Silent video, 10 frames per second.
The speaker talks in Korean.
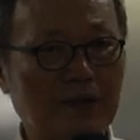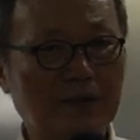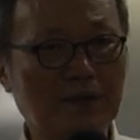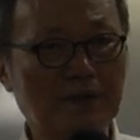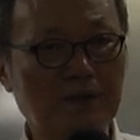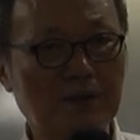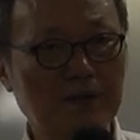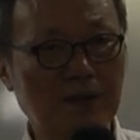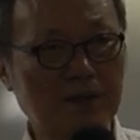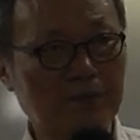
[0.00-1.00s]
옛 것을
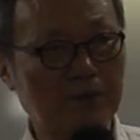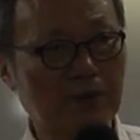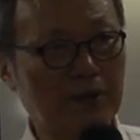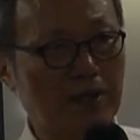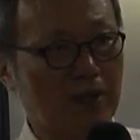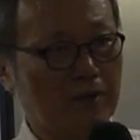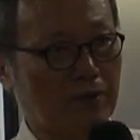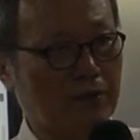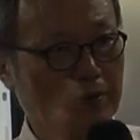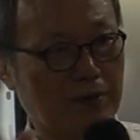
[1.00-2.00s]
그냥
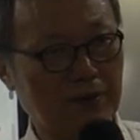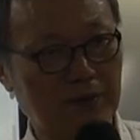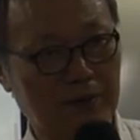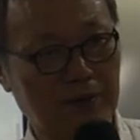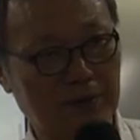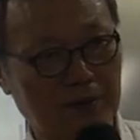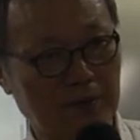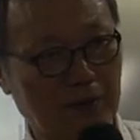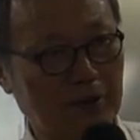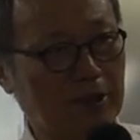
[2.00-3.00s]
멀리하고
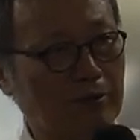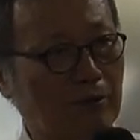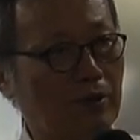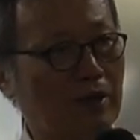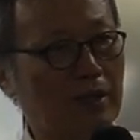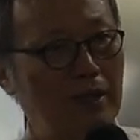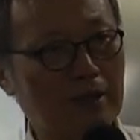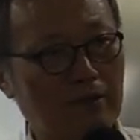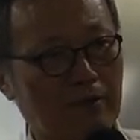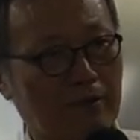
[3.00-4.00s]
버리고
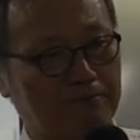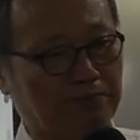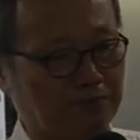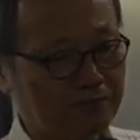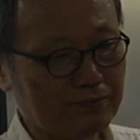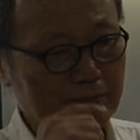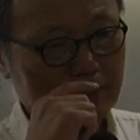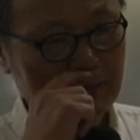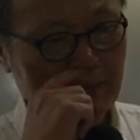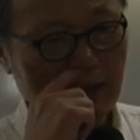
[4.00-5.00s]
이런 거.
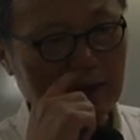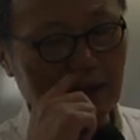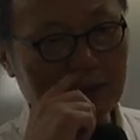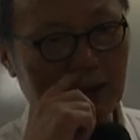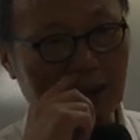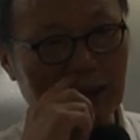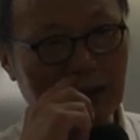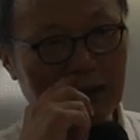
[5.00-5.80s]
그 다음에